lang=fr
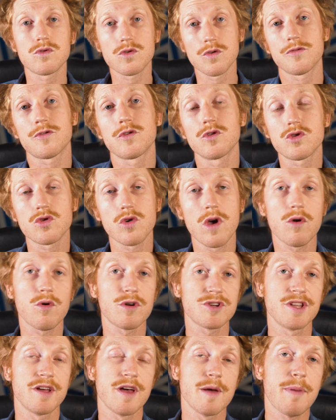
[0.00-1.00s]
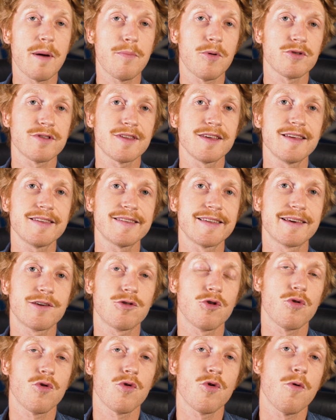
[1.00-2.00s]
Sauf que ce à quoi je n'avais pas pensé, c'est
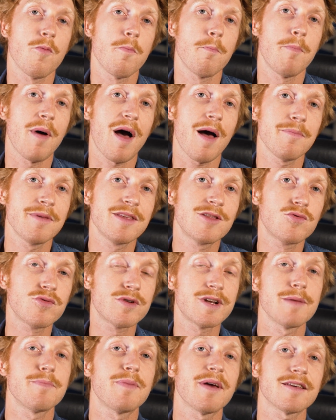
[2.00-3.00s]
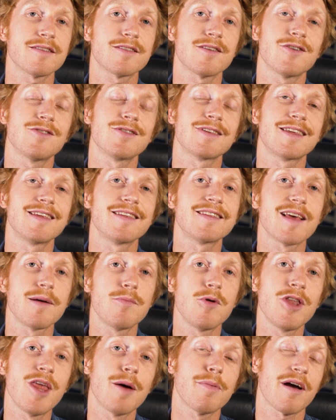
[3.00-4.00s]
que parmi toutes les personnes qui
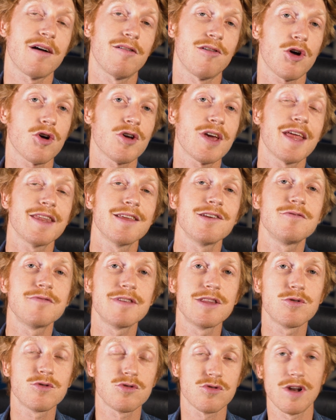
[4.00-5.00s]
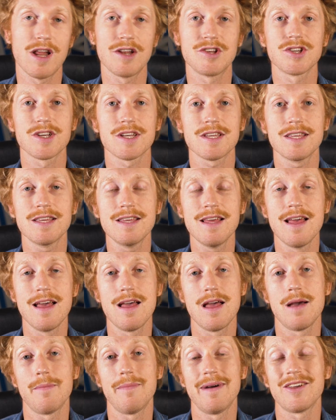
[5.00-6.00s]
s'abonnent après avoir regardé une vidéo sur l'Algérie,
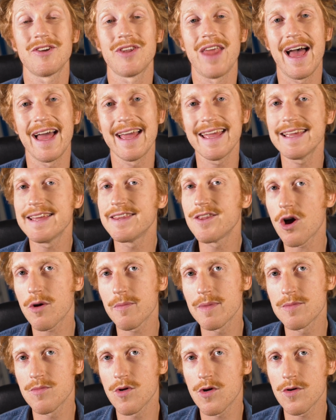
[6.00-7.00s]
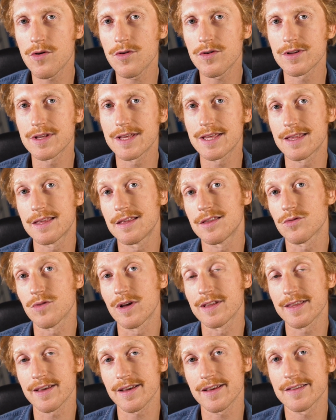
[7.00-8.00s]
bah, il y en a énormément qui
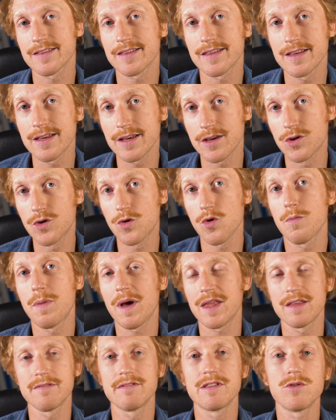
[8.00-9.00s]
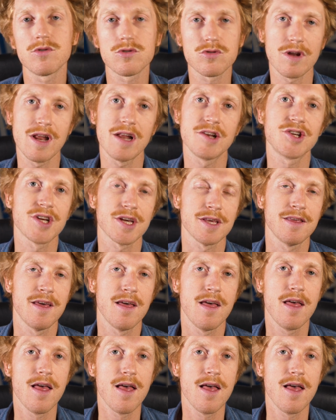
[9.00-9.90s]
sont intéressés que par des vidéos sur l'Algérie.